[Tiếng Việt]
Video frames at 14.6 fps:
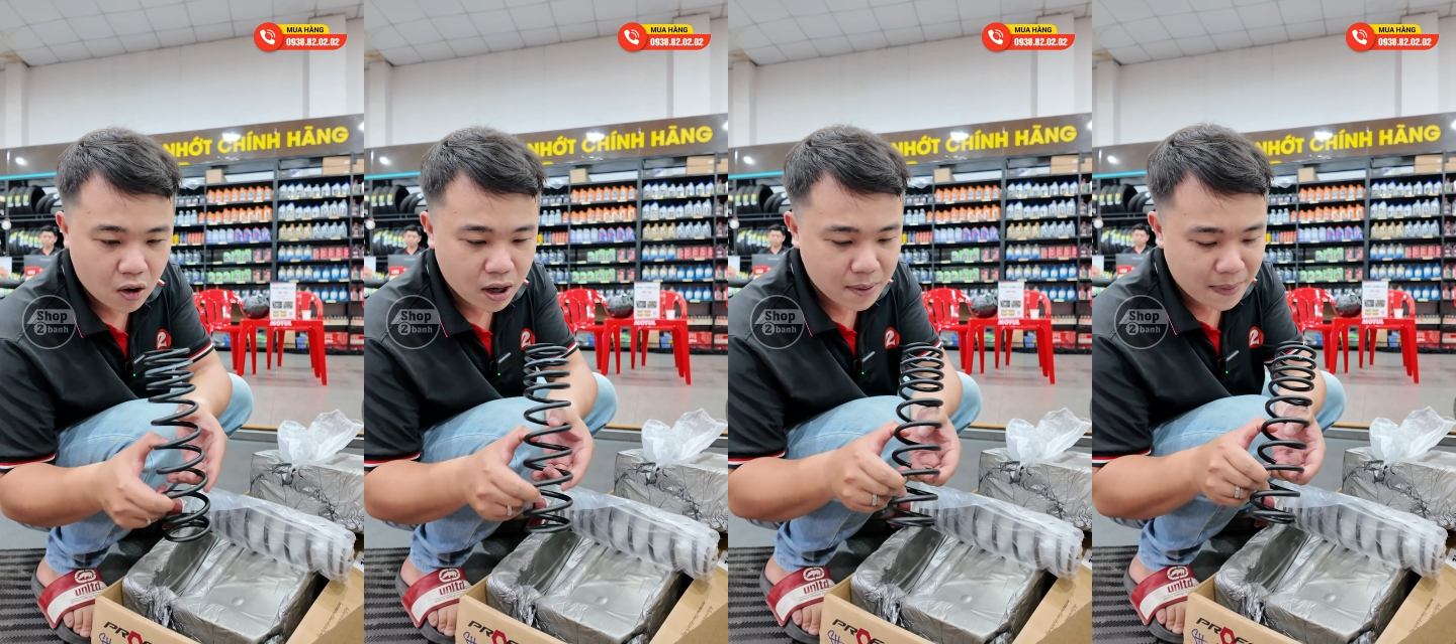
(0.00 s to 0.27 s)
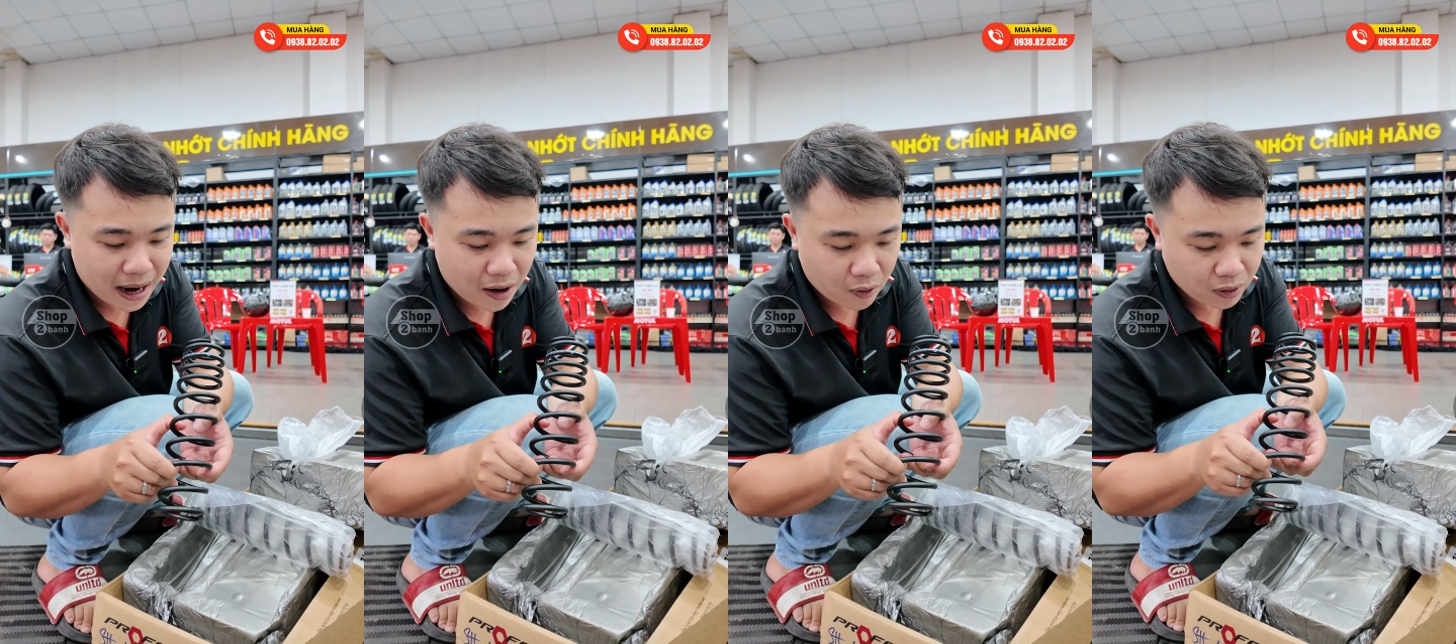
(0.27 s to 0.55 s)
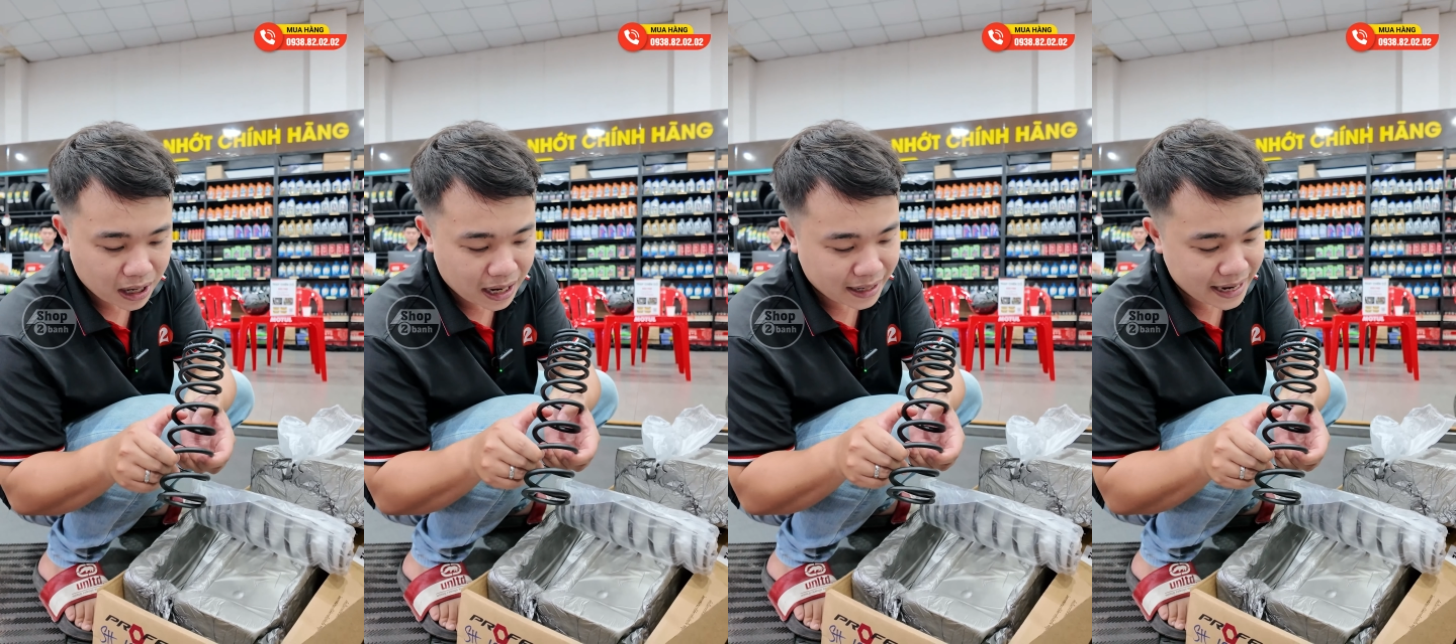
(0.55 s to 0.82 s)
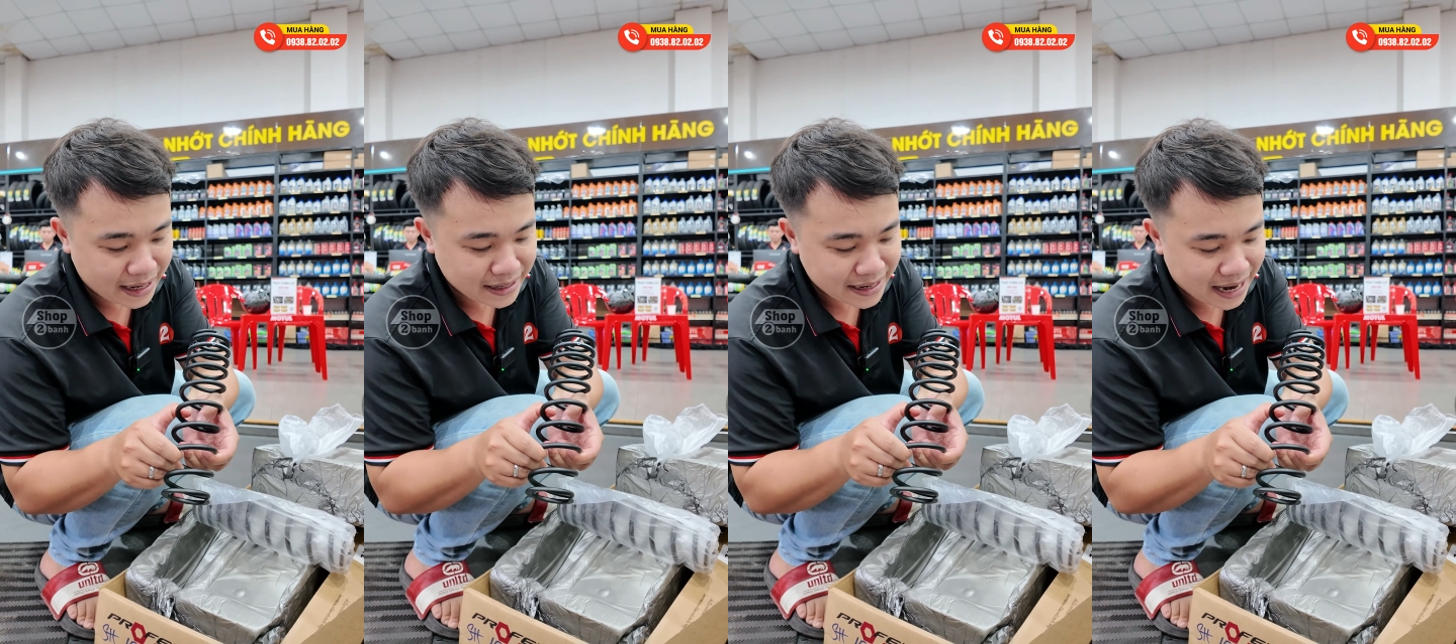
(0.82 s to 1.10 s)
có cái màu là
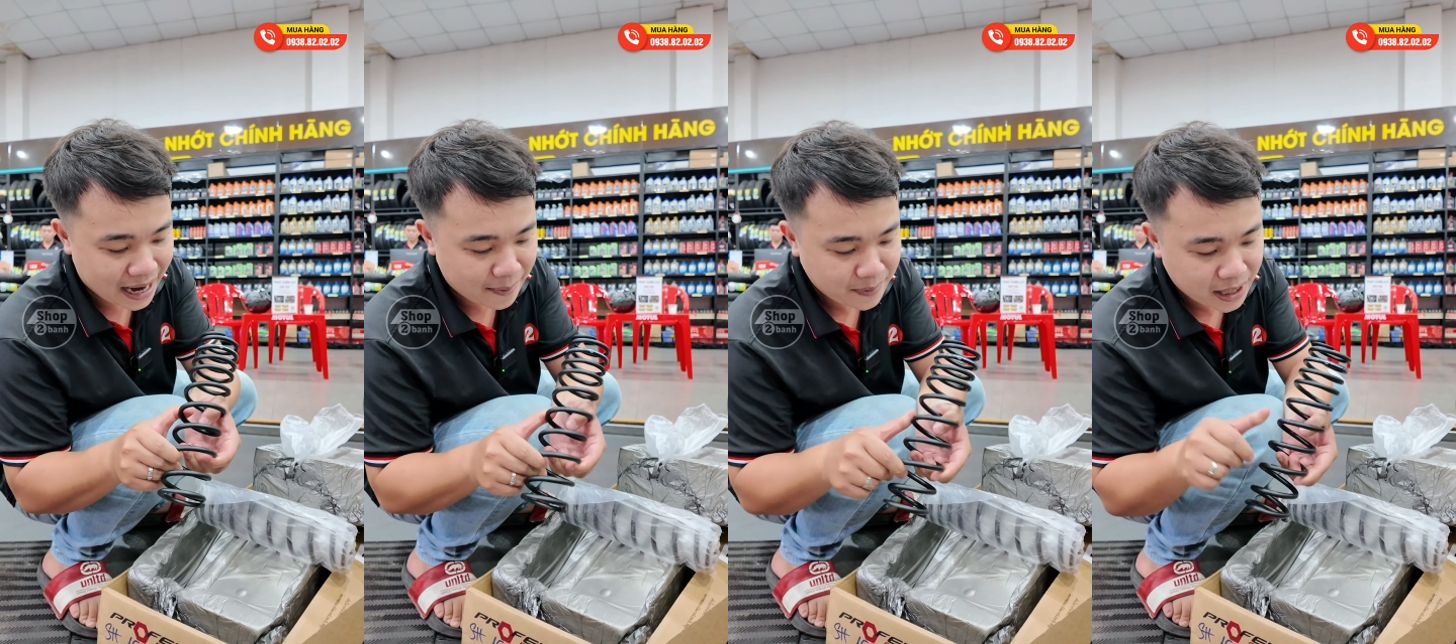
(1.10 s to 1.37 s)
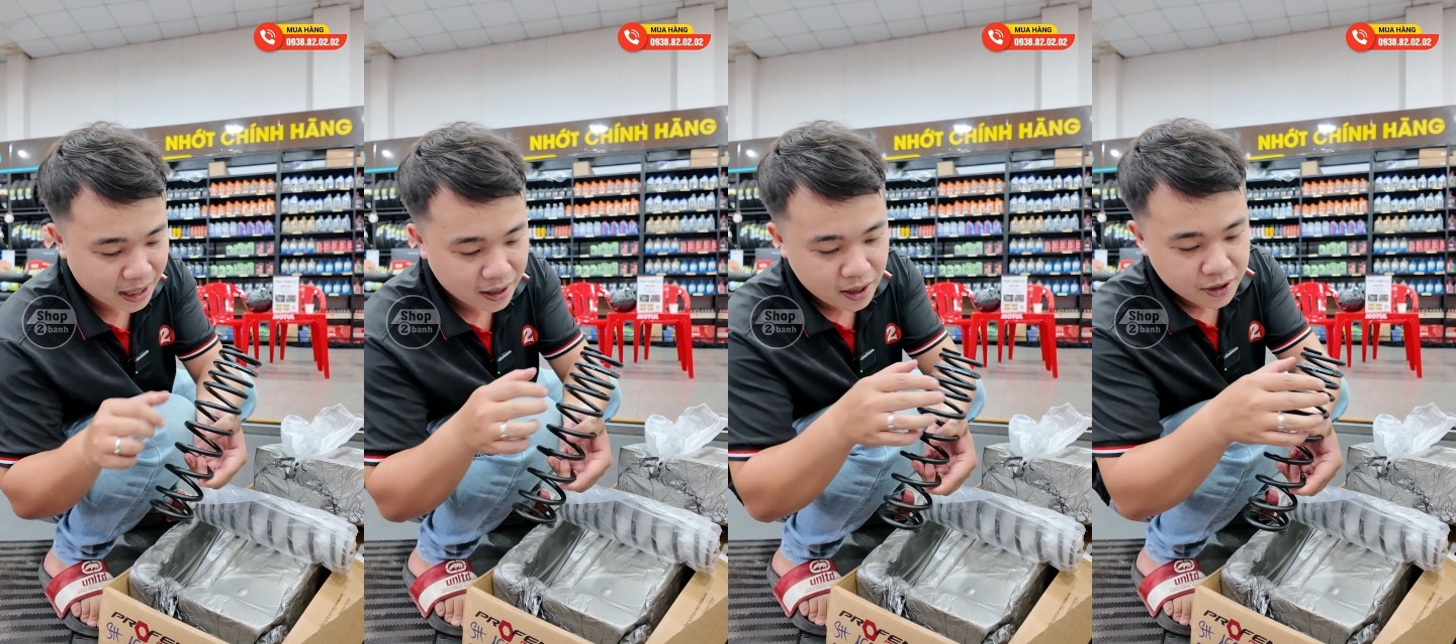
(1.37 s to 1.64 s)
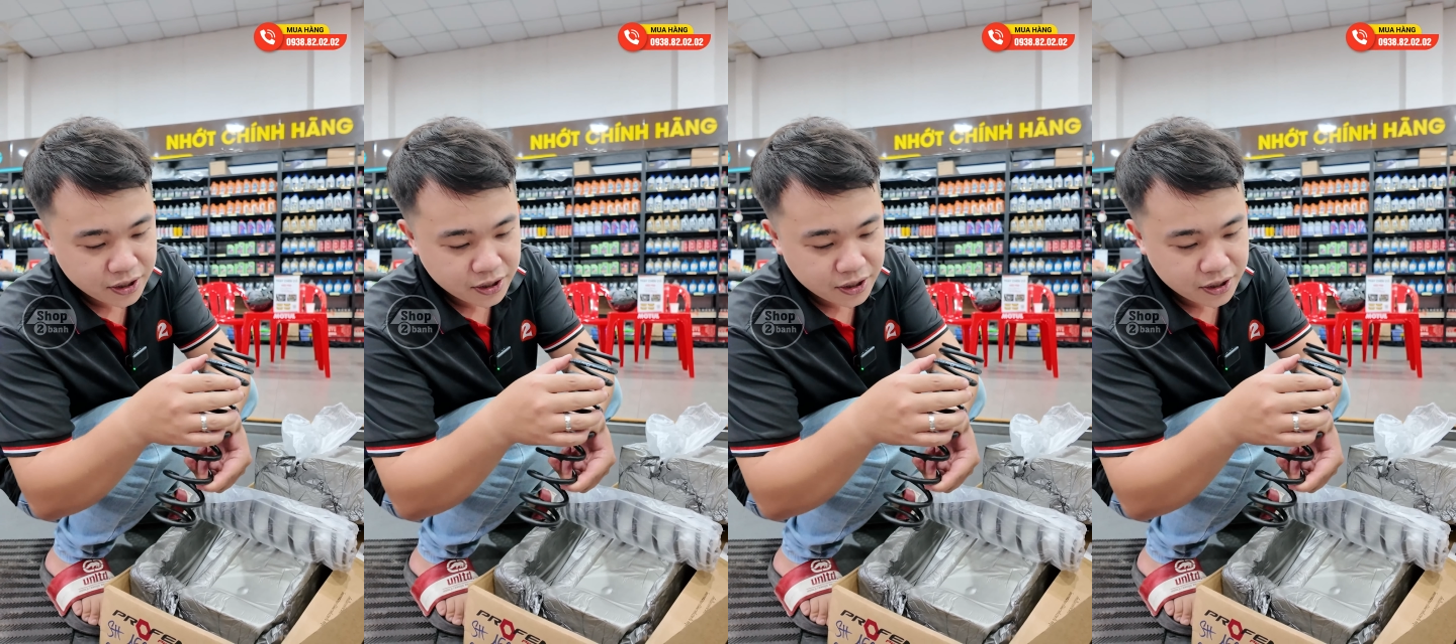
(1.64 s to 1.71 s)
đen nhám nè